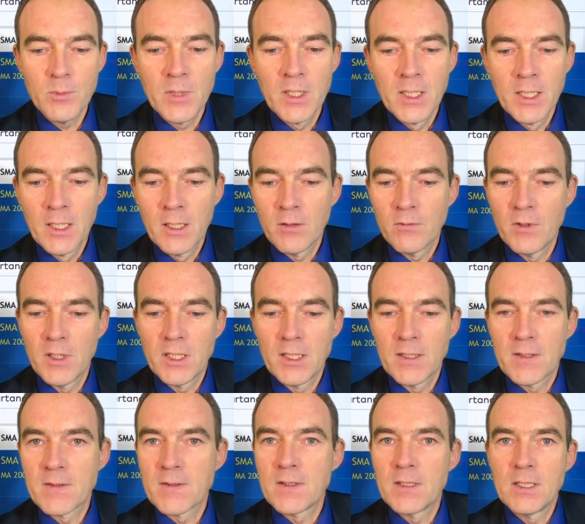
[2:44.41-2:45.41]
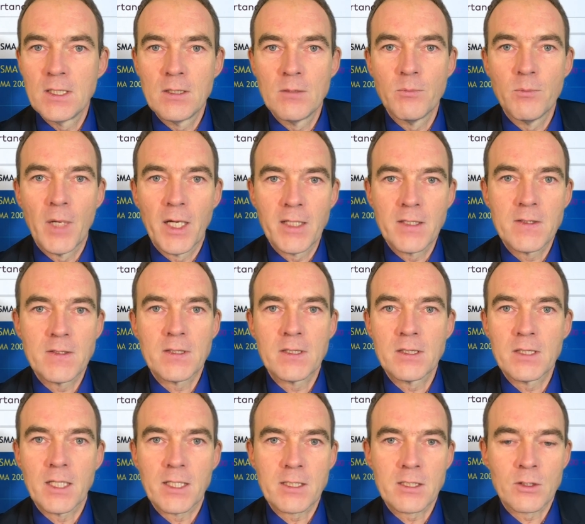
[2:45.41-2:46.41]
8,7, während
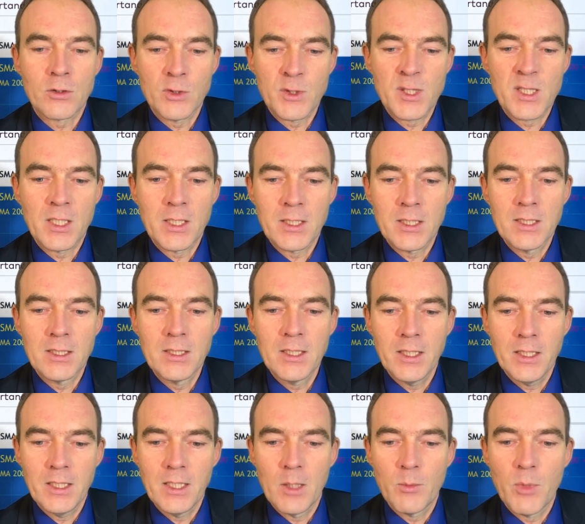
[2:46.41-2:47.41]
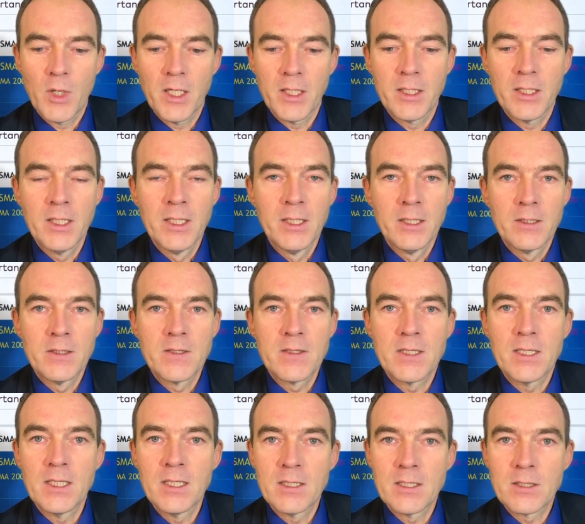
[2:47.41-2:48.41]
jetzt die meisten DAX-Konzerne hier
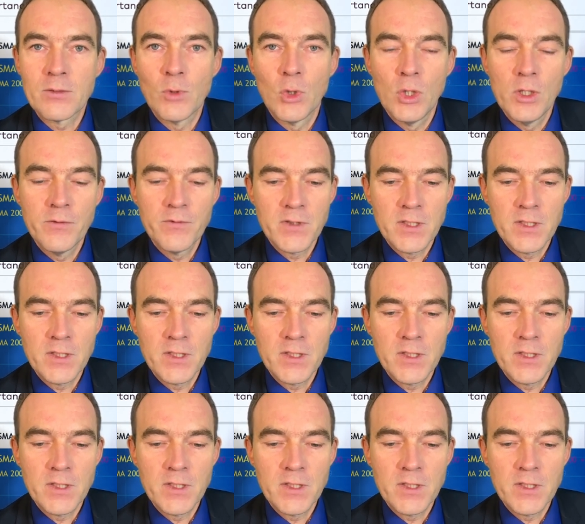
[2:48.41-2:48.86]
eher bei